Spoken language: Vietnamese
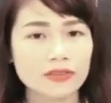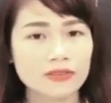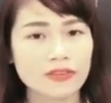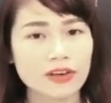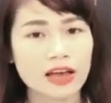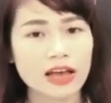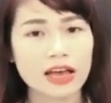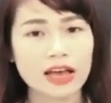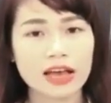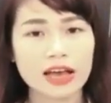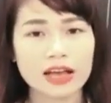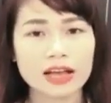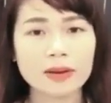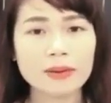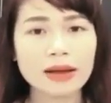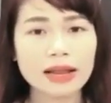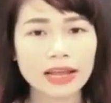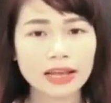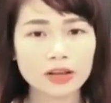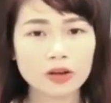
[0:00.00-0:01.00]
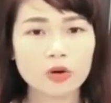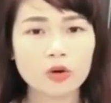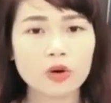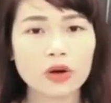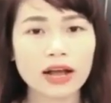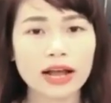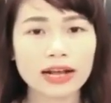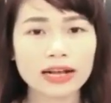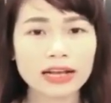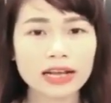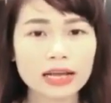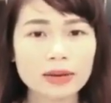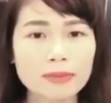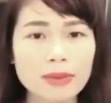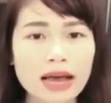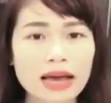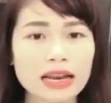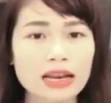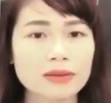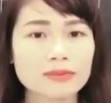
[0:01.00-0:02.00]
và các bạn hãy cố gắng kết
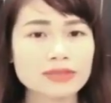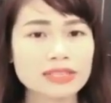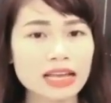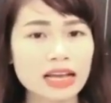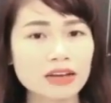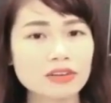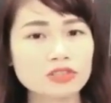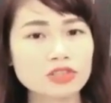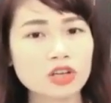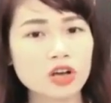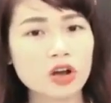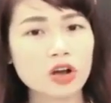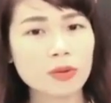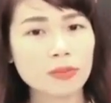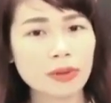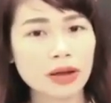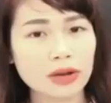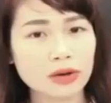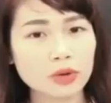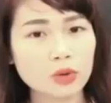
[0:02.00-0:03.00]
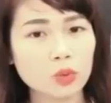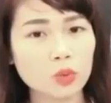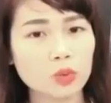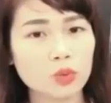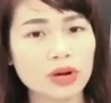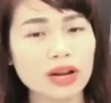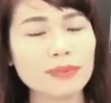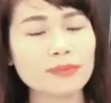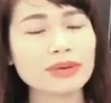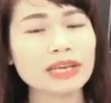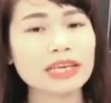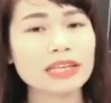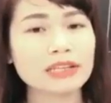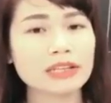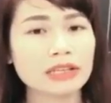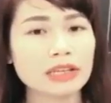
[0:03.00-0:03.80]
bạn làm sao cho mà đủ 5.000